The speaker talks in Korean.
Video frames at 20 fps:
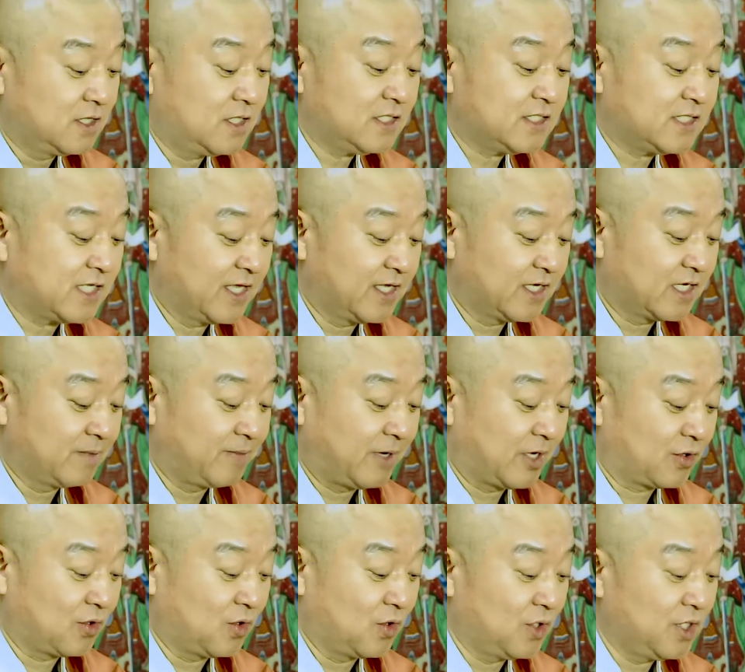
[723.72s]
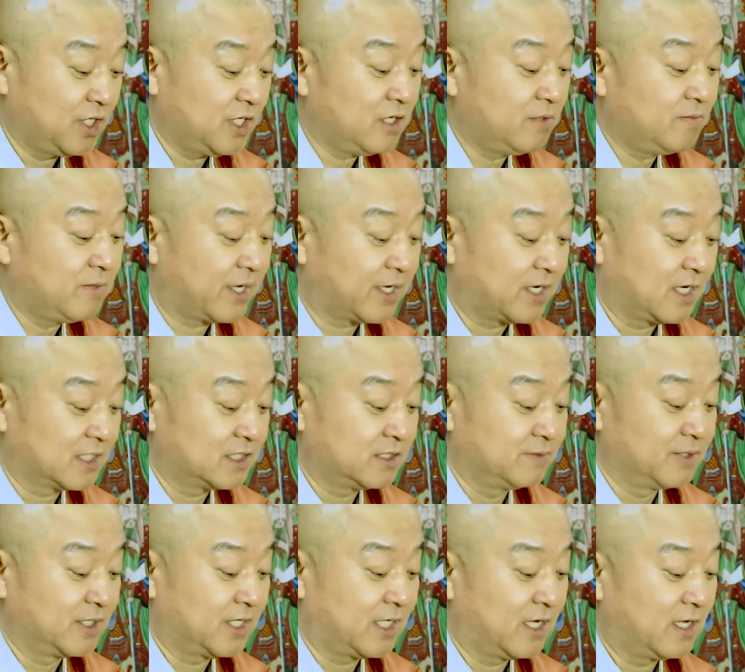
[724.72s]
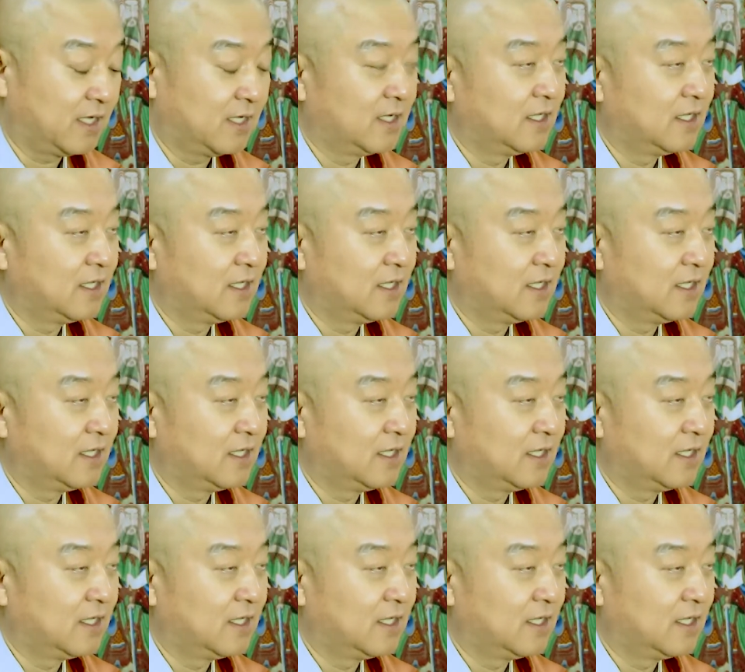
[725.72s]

띠사에게 바로 이런 말을 하십니다.